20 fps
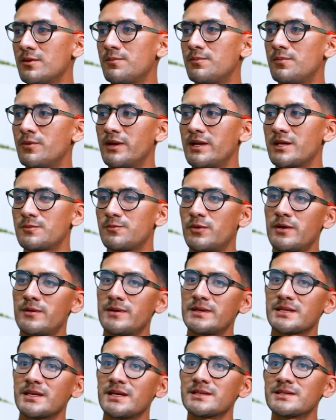por las pruebas
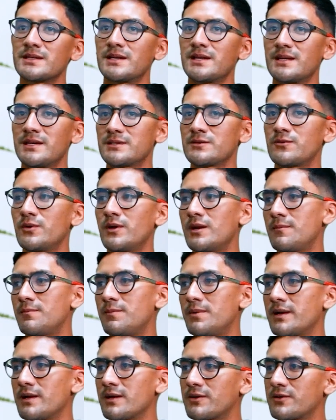que hacen en la escuela
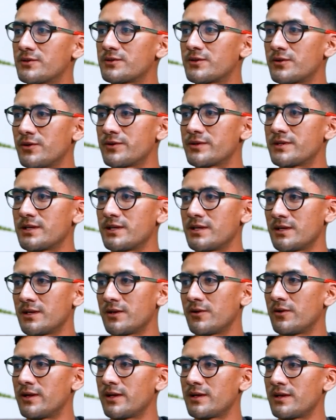para el cross country
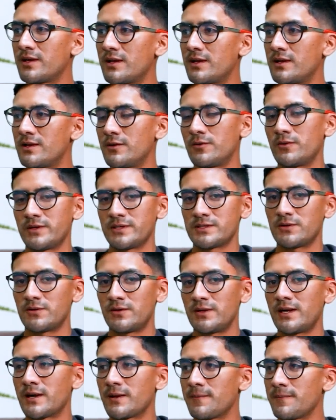colegial o
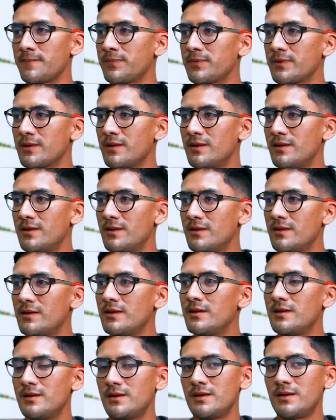escolar.
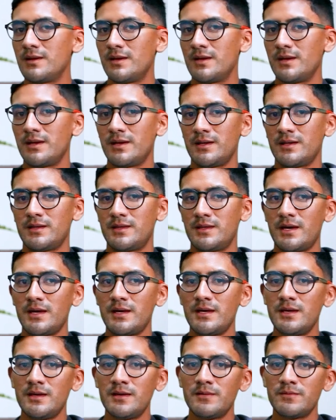Eh, de
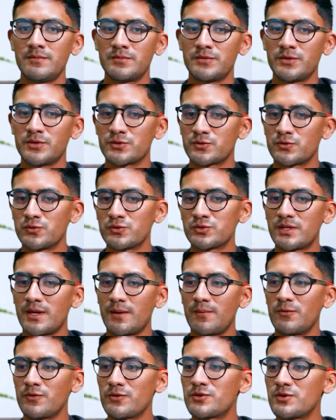ahí nos gusta
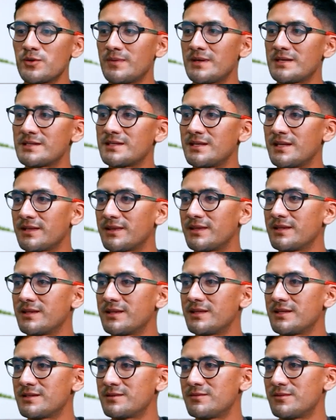mucho más el
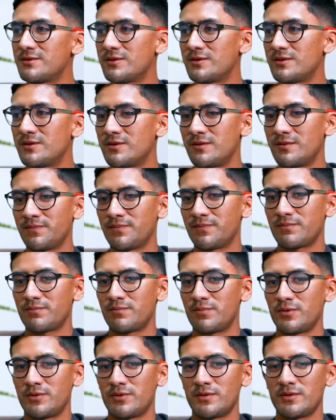atletismo,
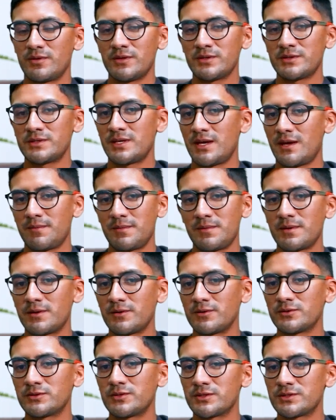por no sé, a mí me
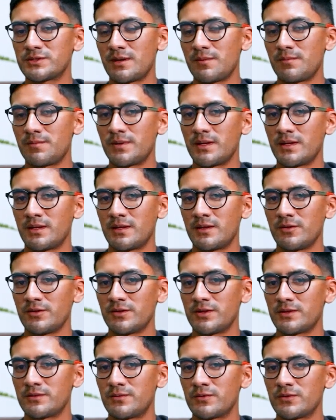gustó siempre, lo
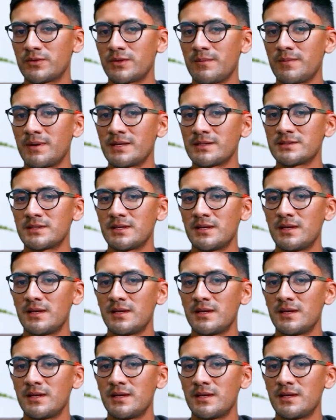disfruté más